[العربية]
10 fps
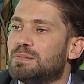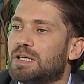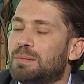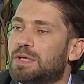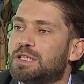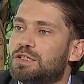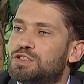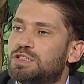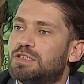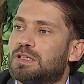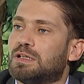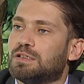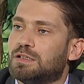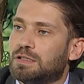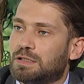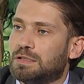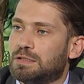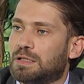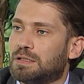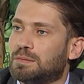يامن كل شيء
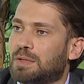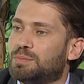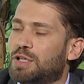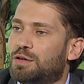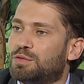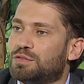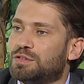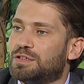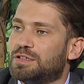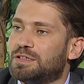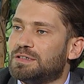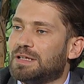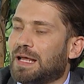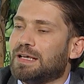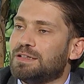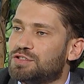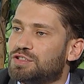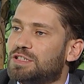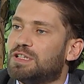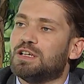لابنائه للحياه
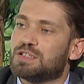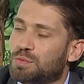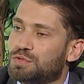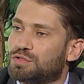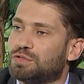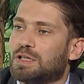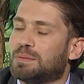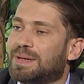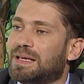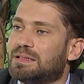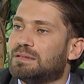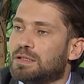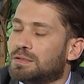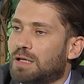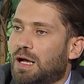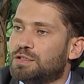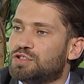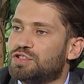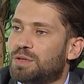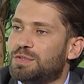الجديده لزوجته للبيت هذا
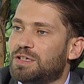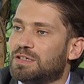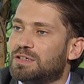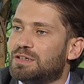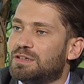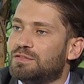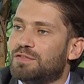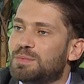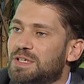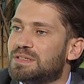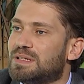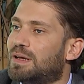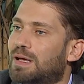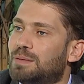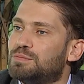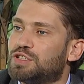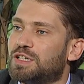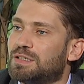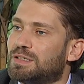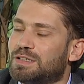شيء طبيعي فبينسى اهم
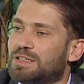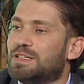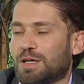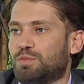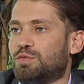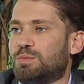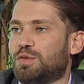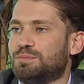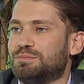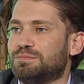شيء اللي هن ابوه وامه